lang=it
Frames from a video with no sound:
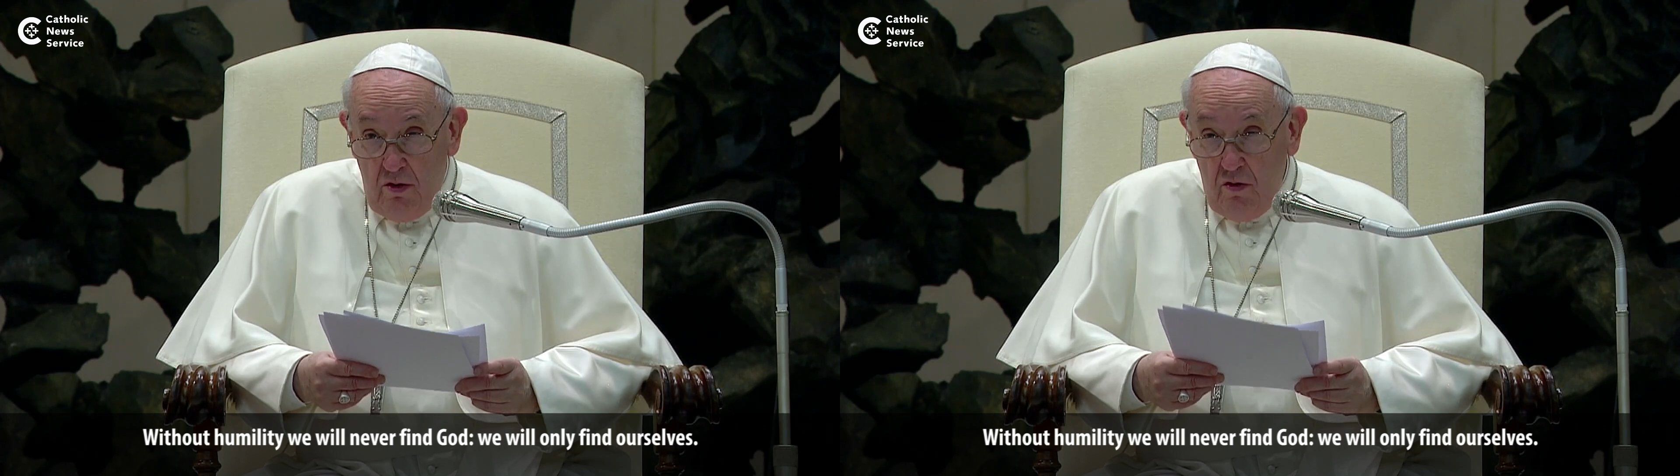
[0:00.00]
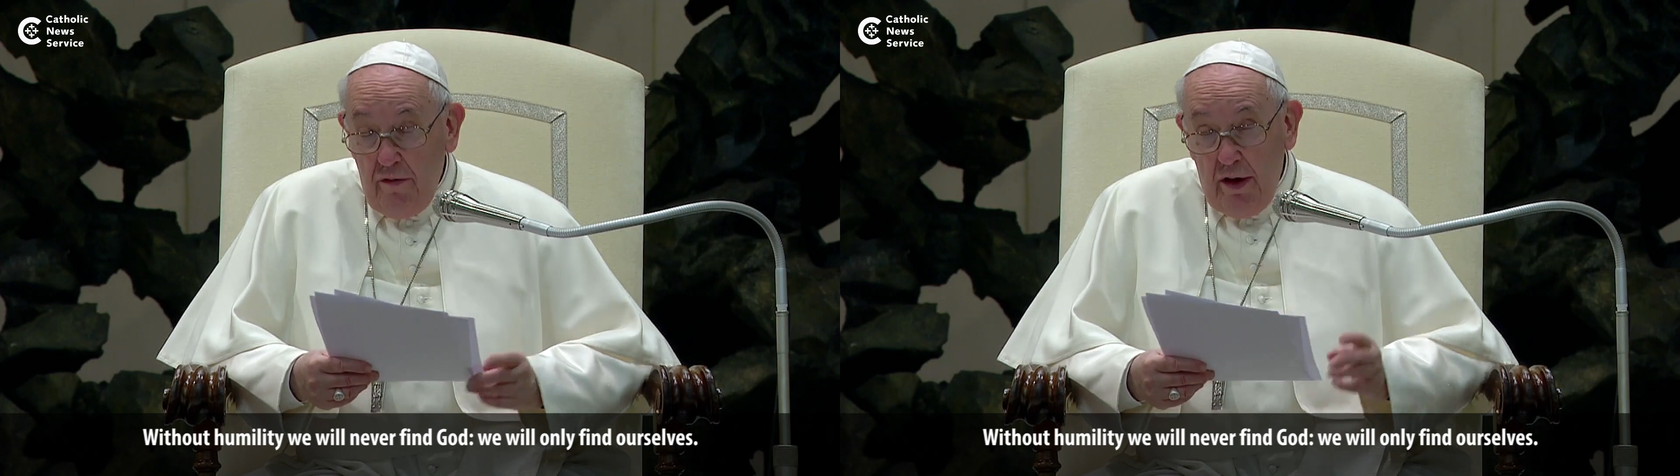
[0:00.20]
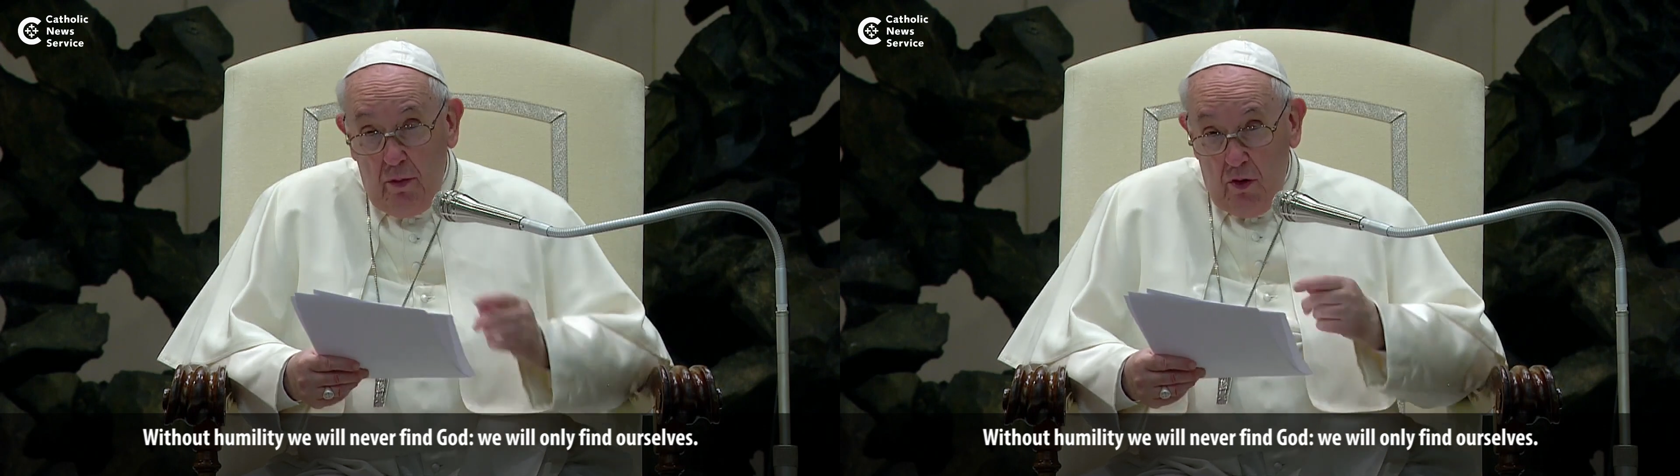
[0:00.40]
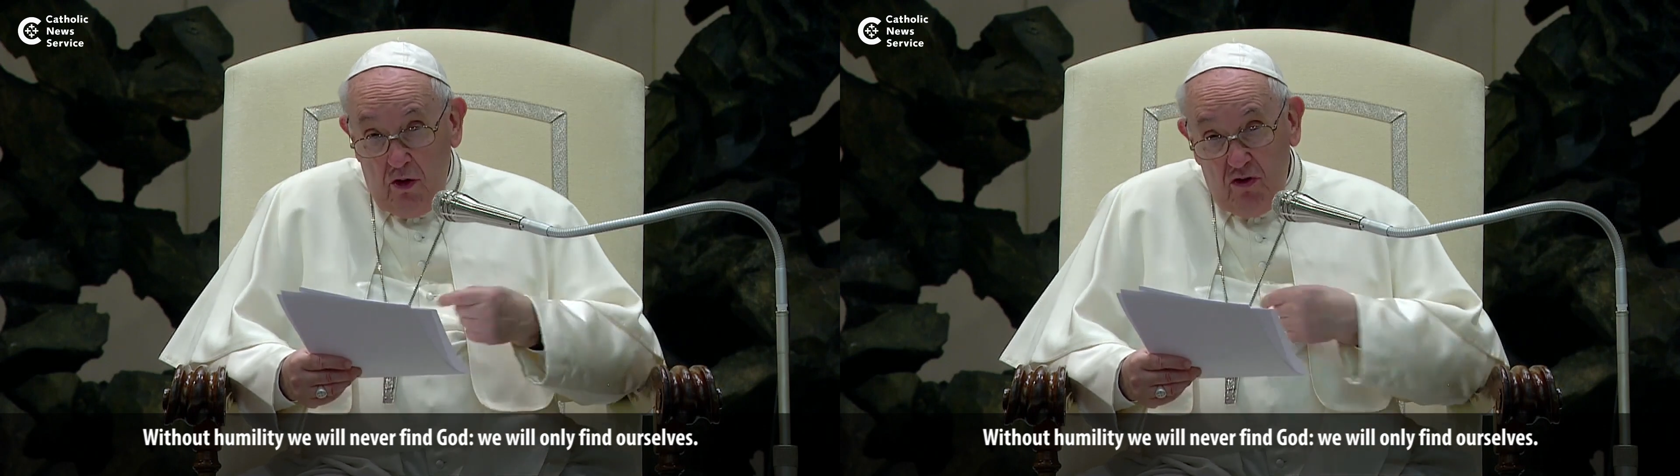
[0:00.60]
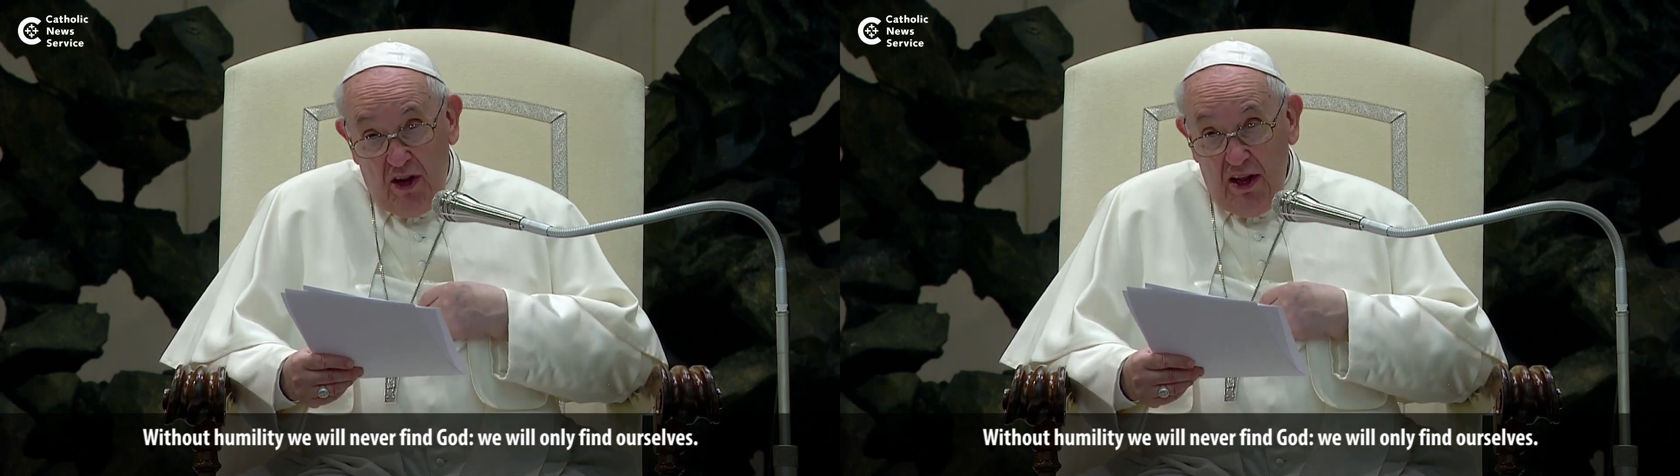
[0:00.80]
troveremo
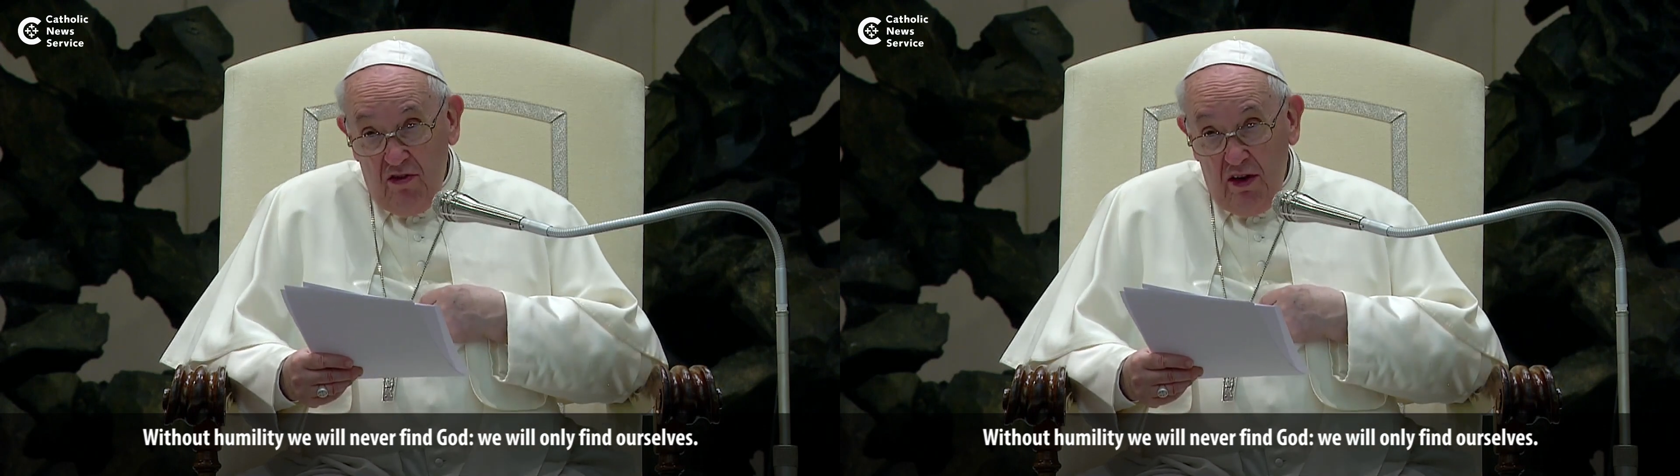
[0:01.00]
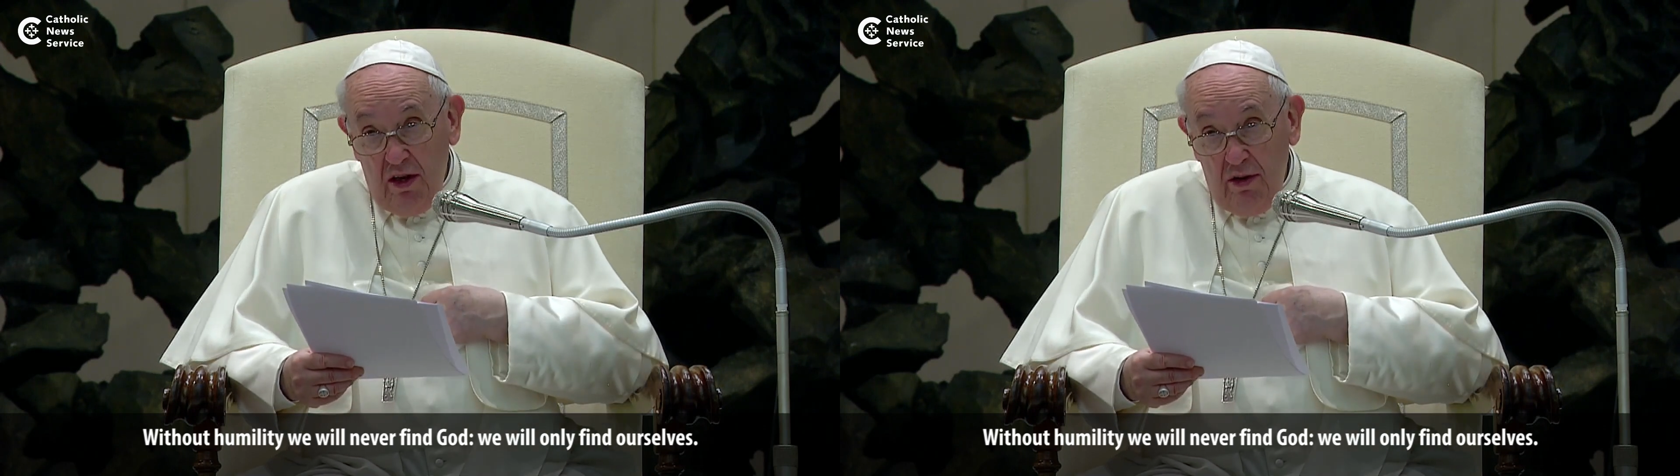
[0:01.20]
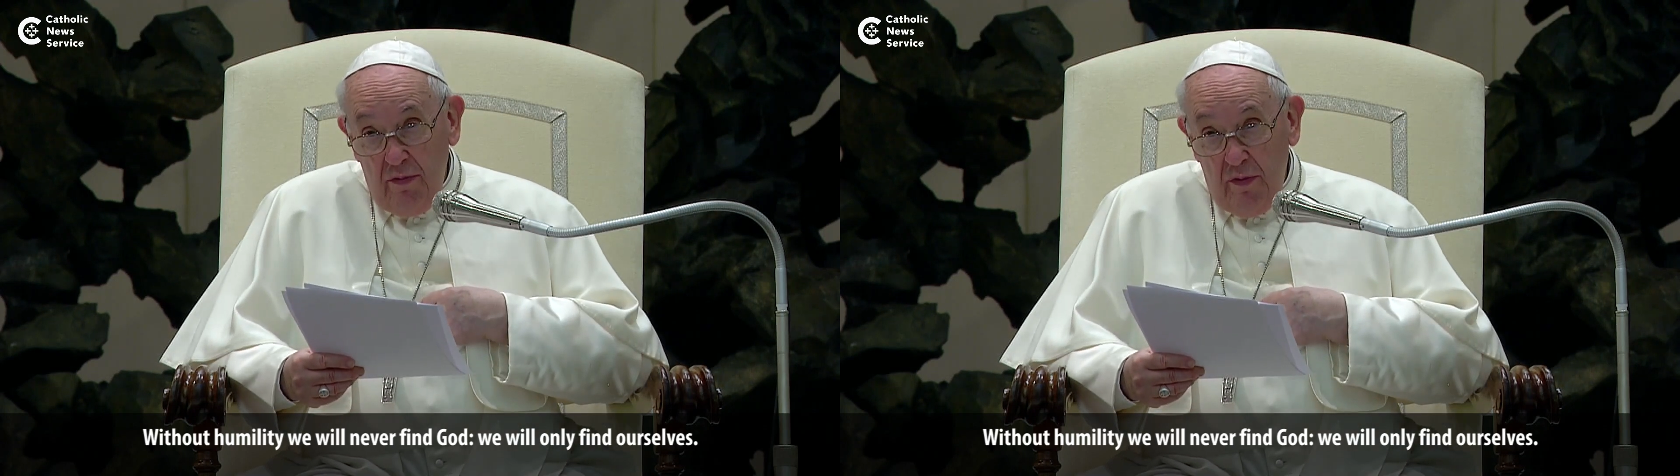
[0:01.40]
noi stessi,